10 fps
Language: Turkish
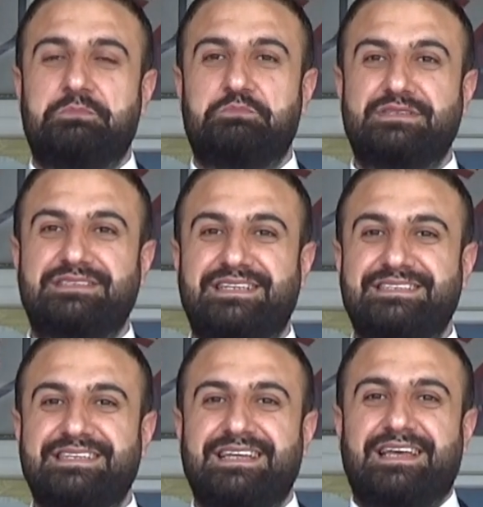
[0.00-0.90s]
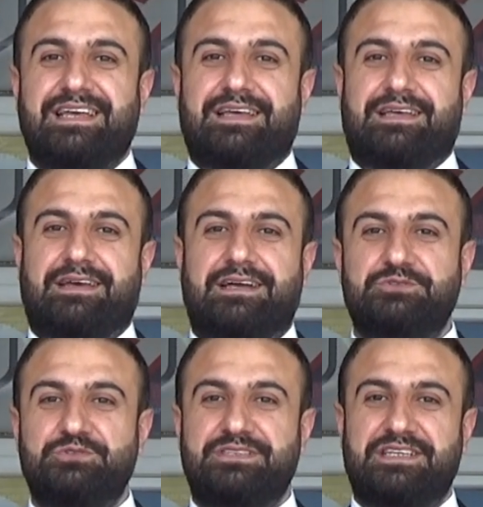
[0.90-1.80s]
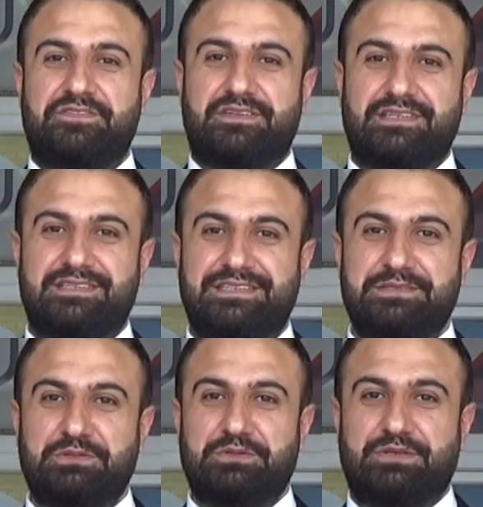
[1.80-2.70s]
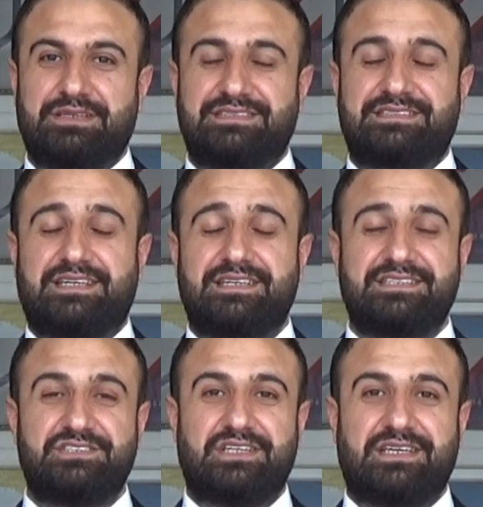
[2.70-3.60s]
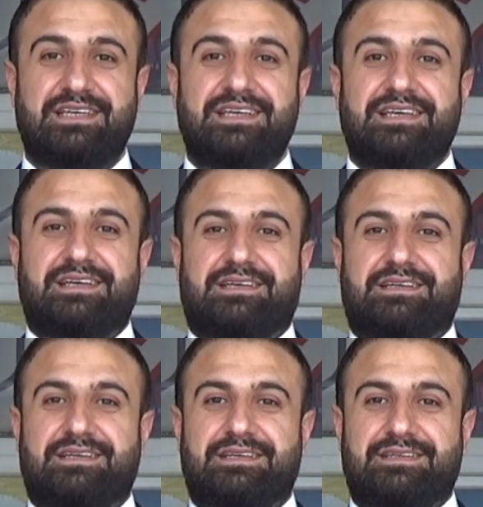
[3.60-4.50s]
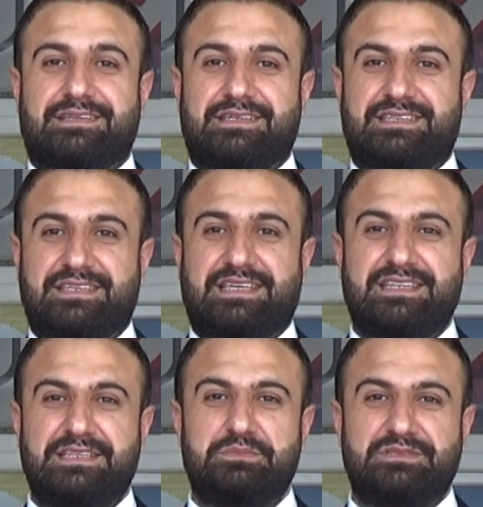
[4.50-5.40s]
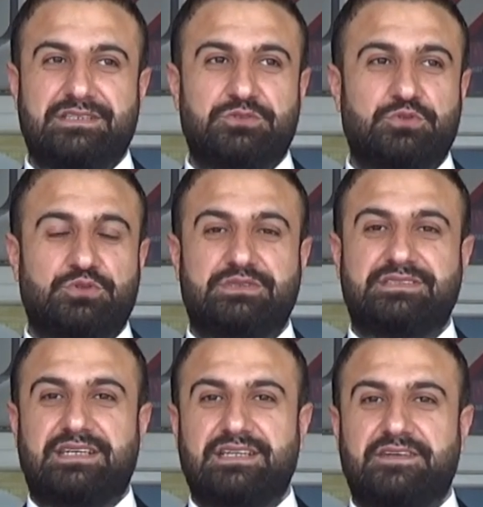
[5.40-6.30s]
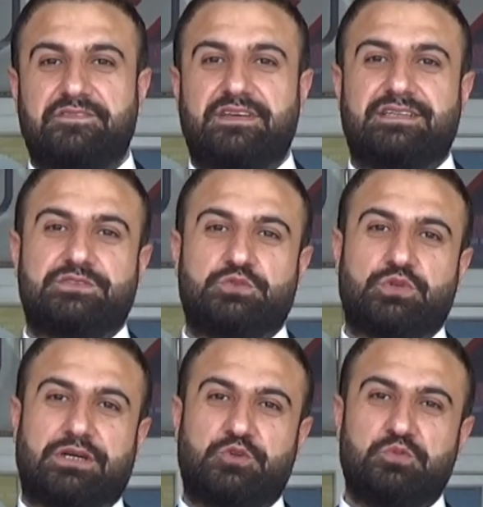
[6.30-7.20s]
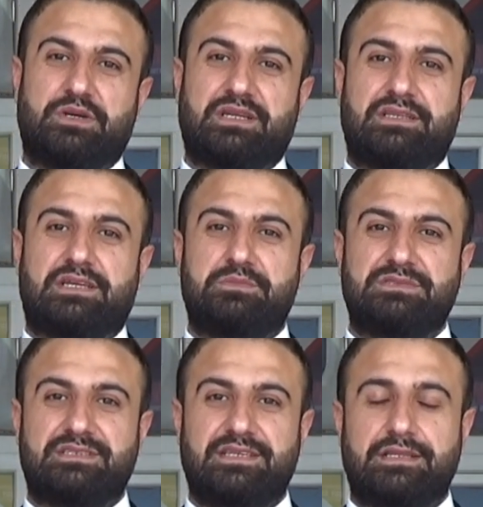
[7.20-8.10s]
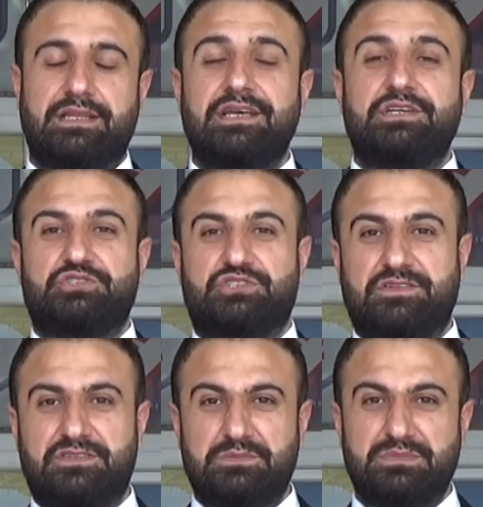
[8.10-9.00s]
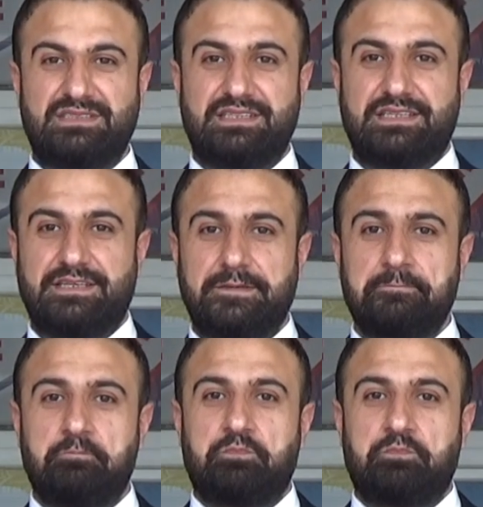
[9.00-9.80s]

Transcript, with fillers: Bizler e, az önce de ifade ettiğim gibi sadece e, kendimize dönük Zana veya Sur akü markalarımızla değil, çevremizdeki